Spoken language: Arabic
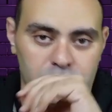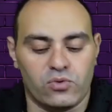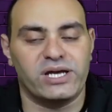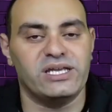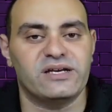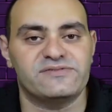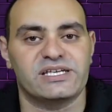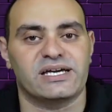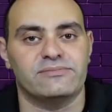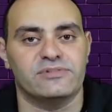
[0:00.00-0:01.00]
وقايلين نفس
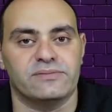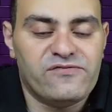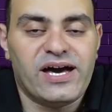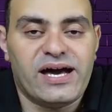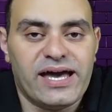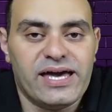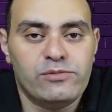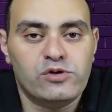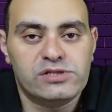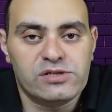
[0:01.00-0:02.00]
الكلام ده
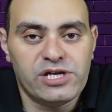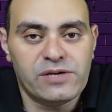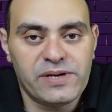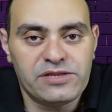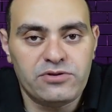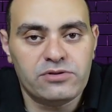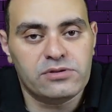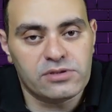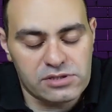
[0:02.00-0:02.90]
فهيعملوا لصواريخ باتريوت